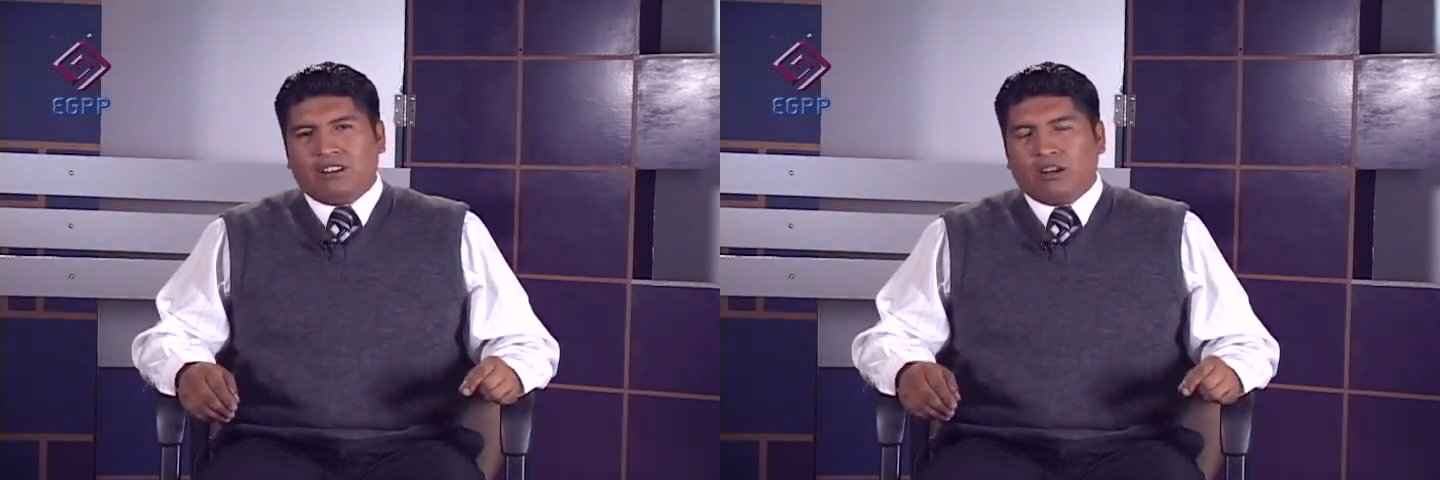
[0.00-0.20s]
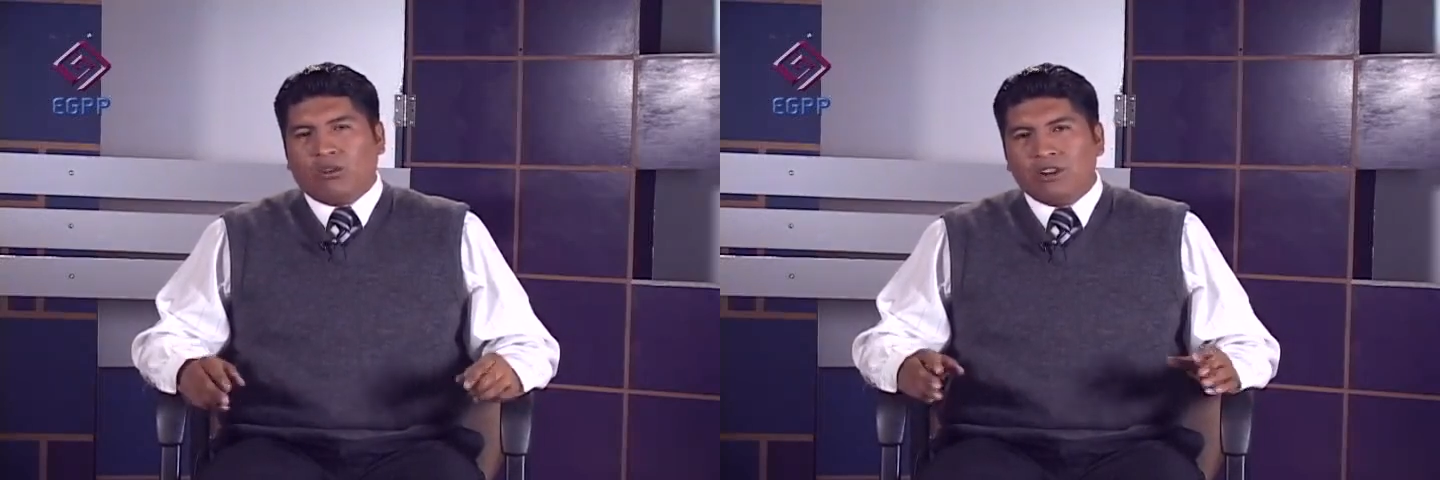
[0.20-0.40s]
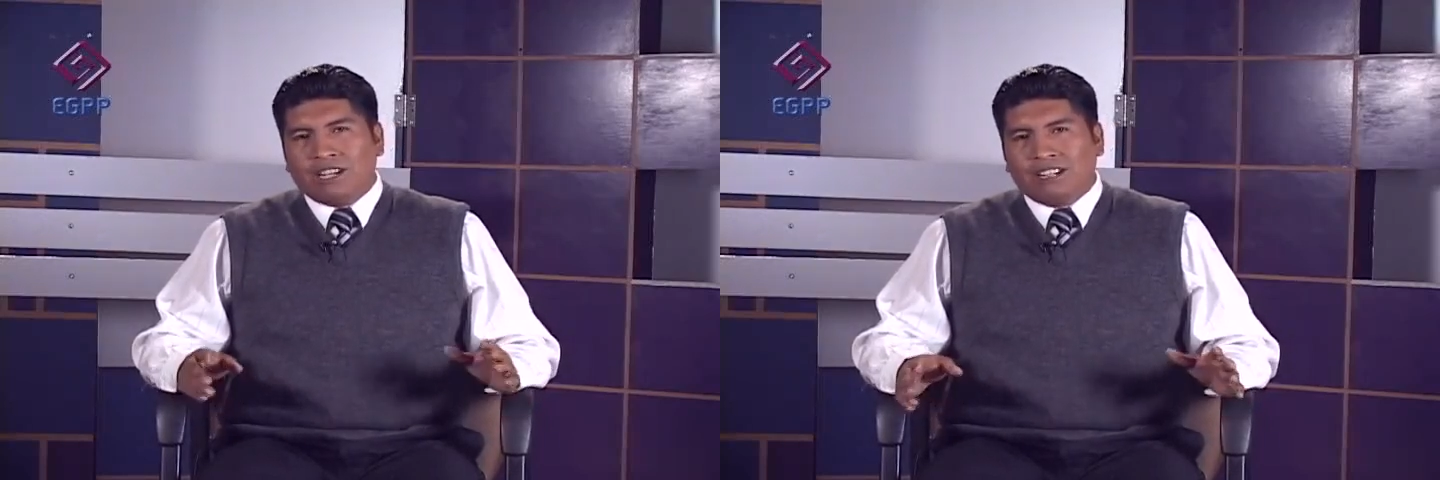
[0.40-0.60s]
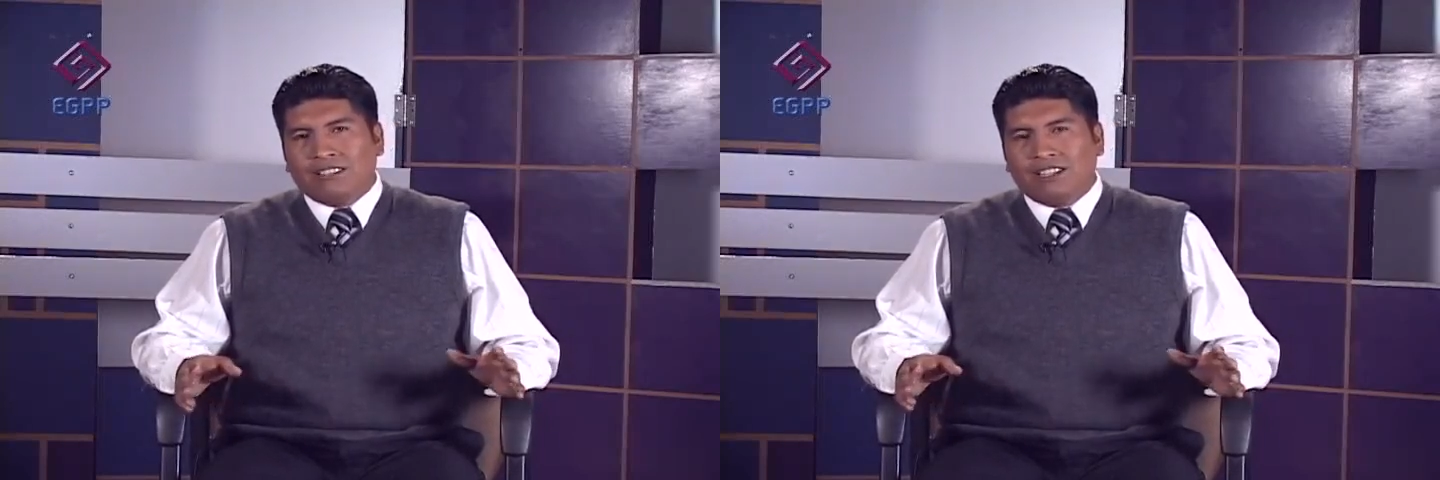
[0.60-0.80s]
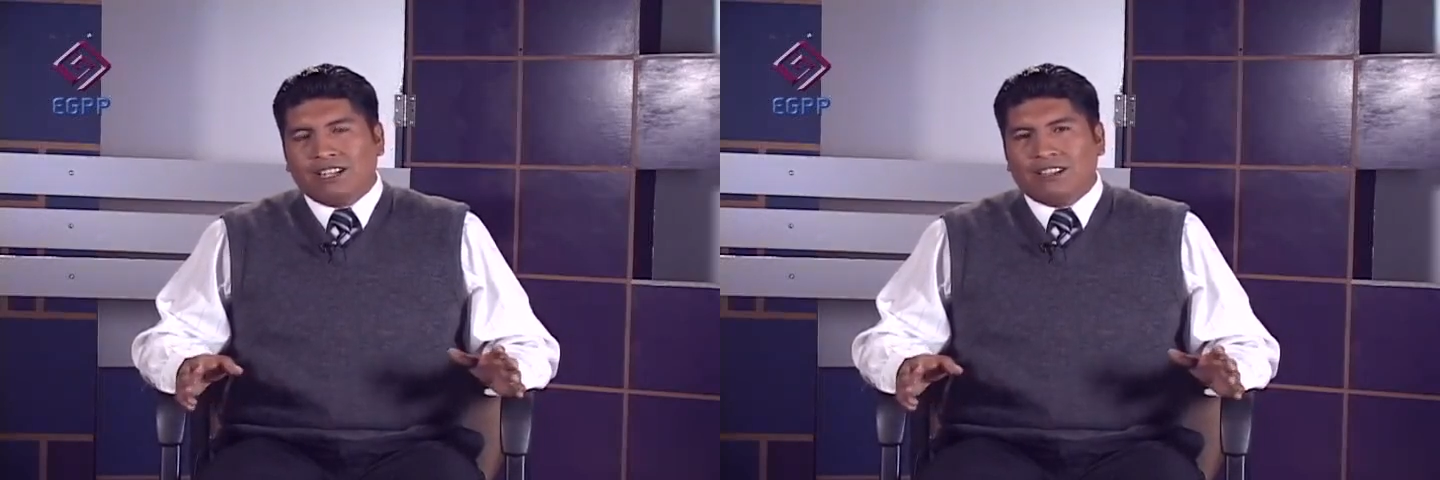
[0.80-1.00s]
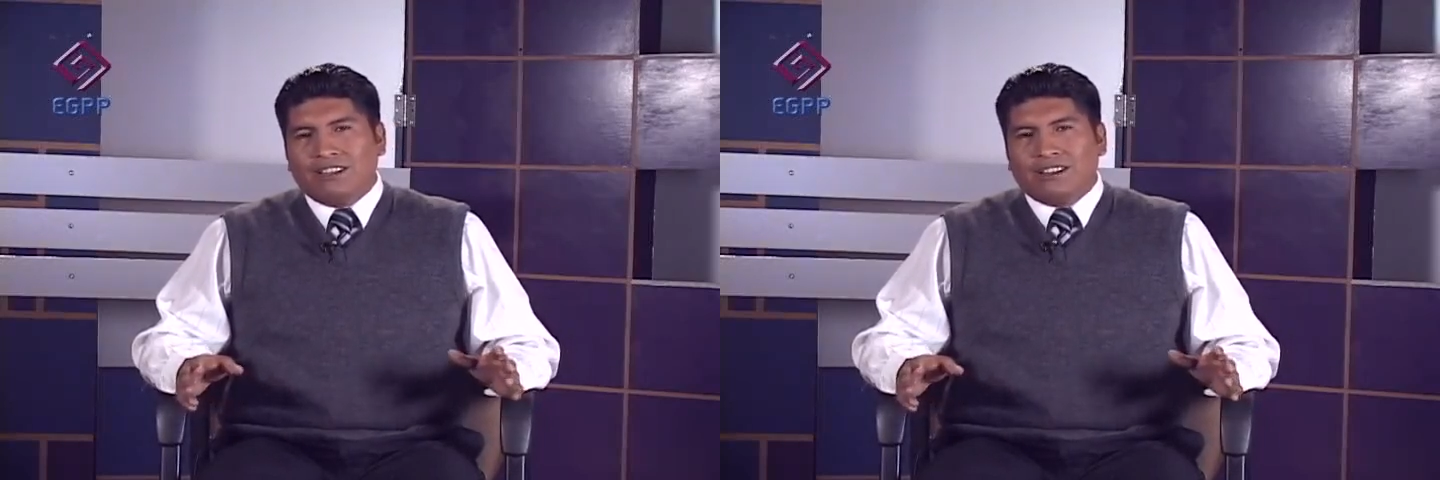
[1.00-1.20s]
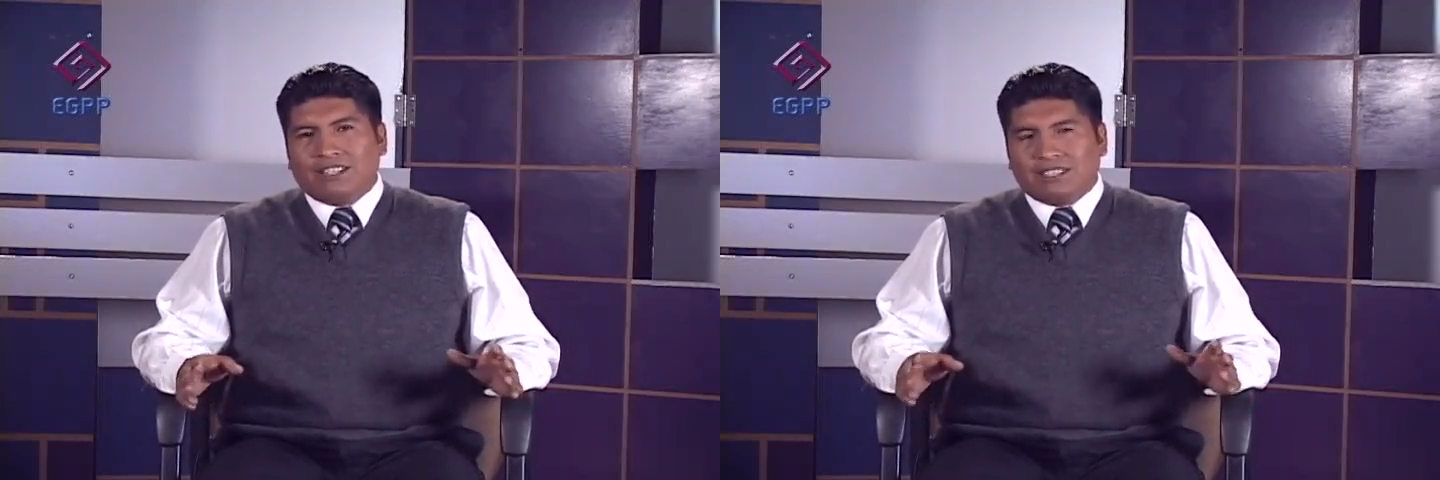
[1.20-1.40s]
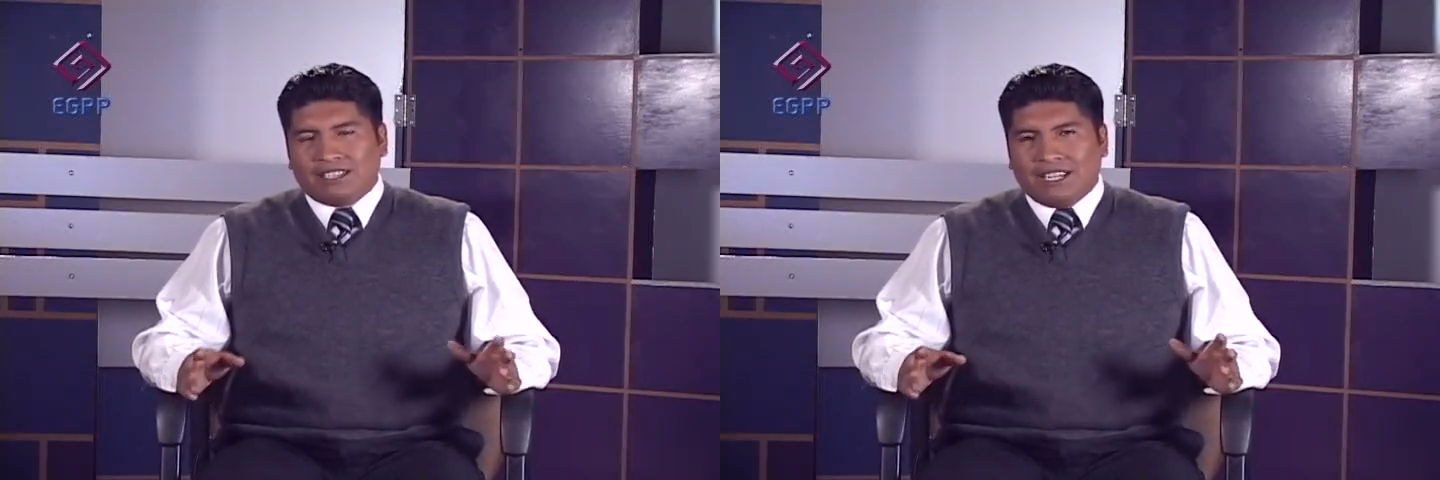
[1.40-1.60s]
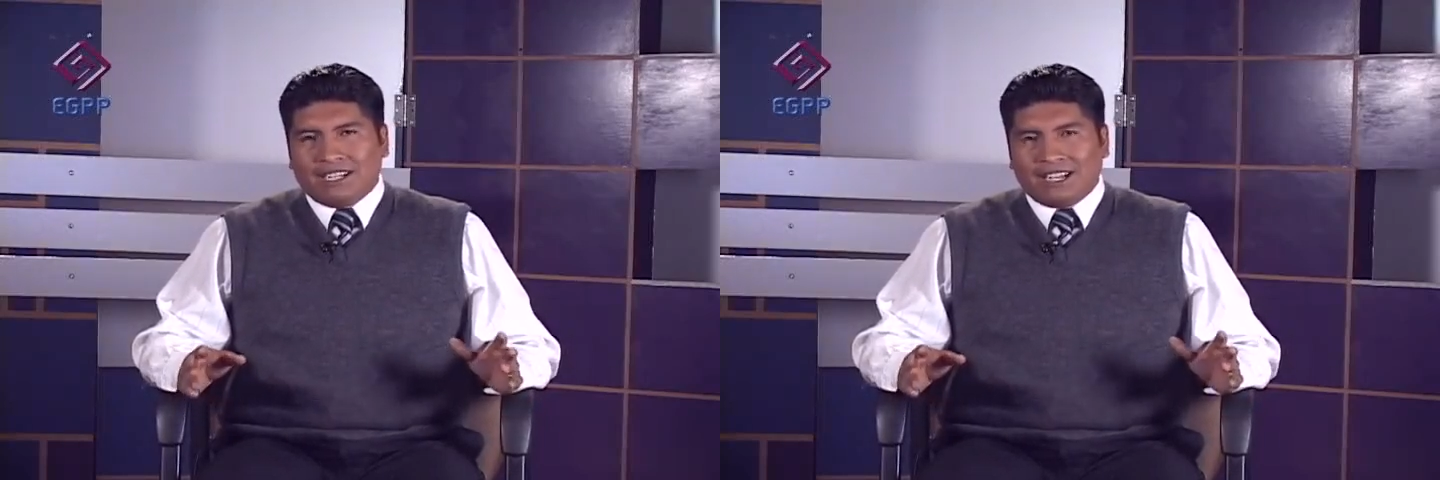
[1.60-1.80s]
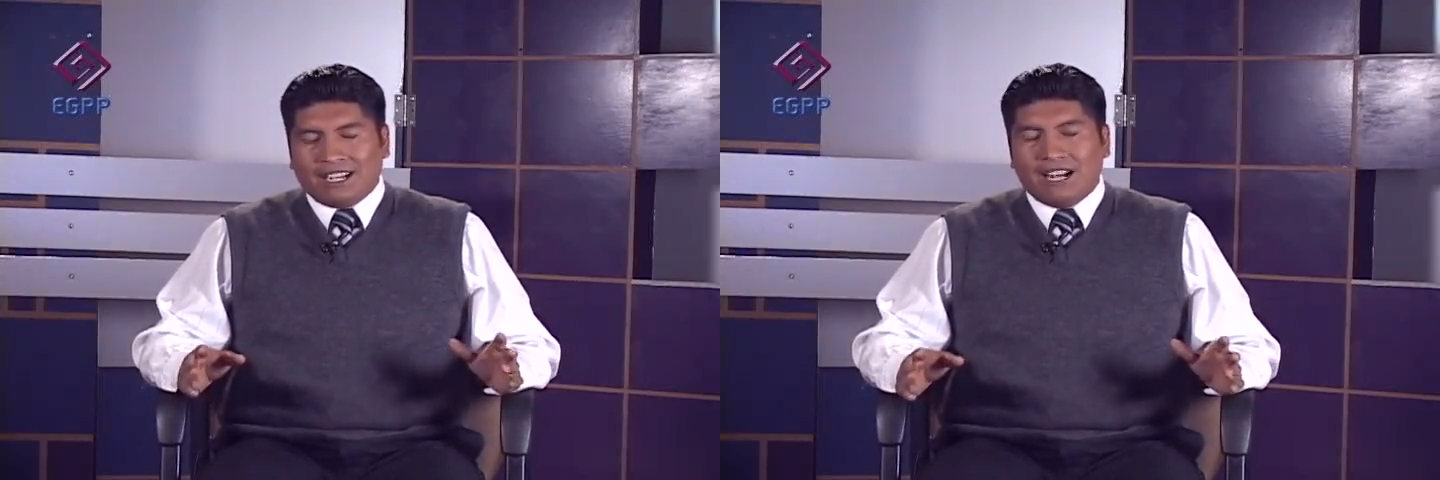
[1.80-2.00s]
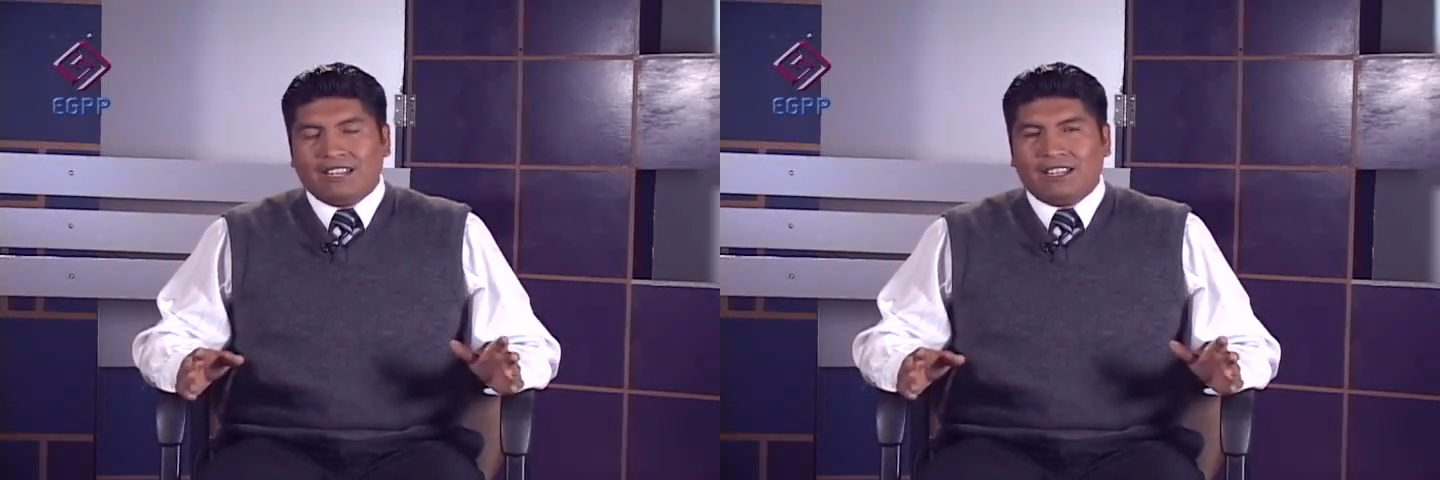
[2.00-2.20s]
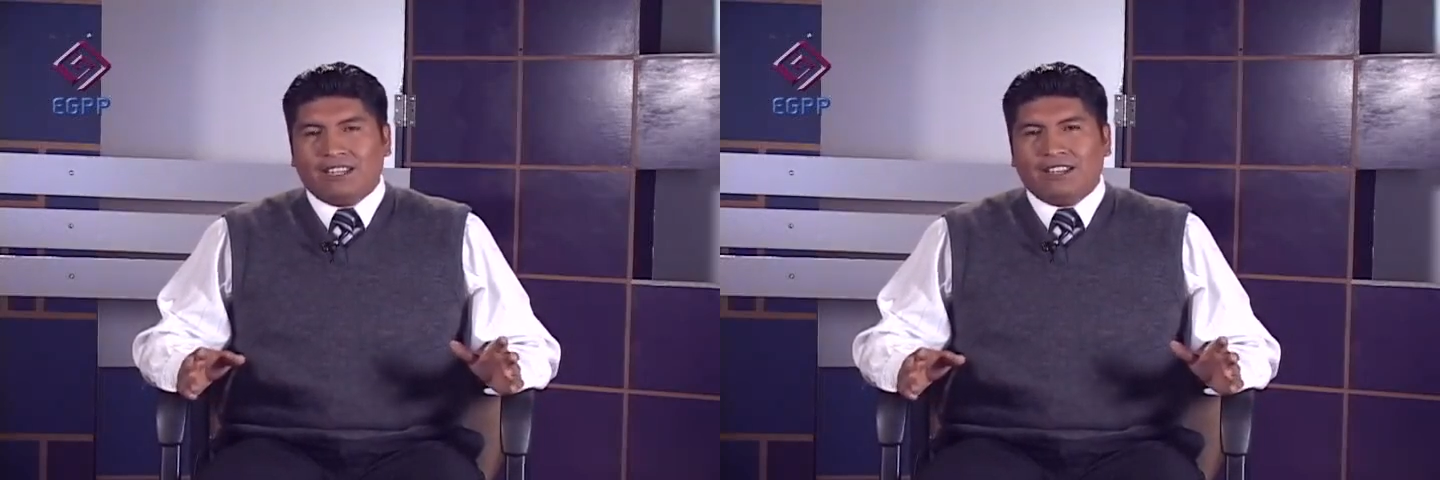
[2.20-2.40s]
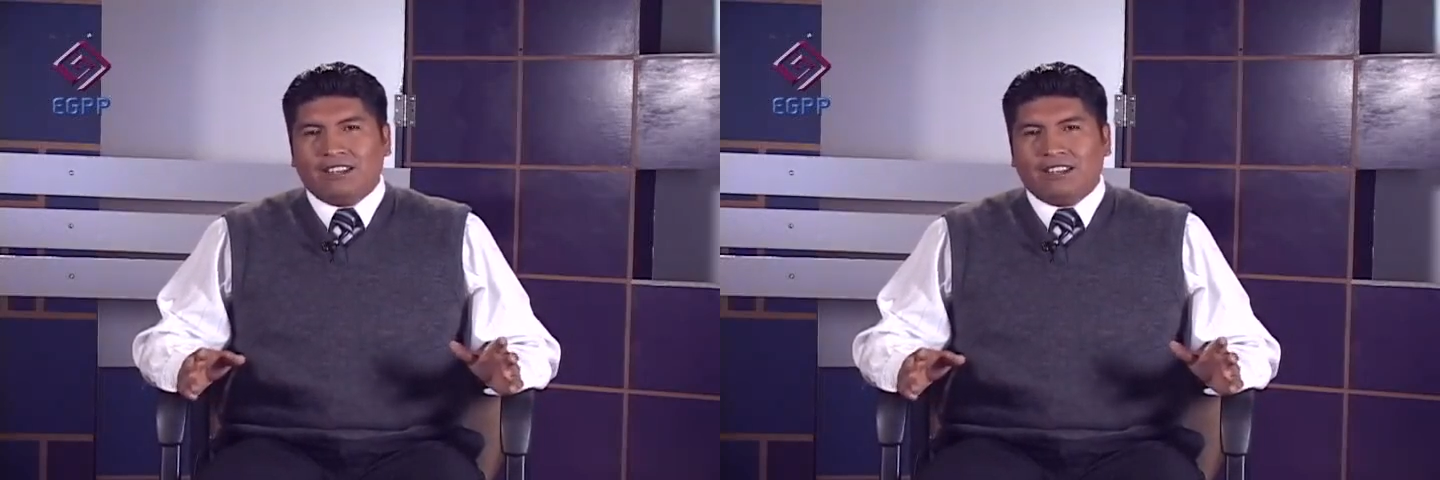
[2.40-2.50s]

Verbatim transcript: La única entidad que está encargada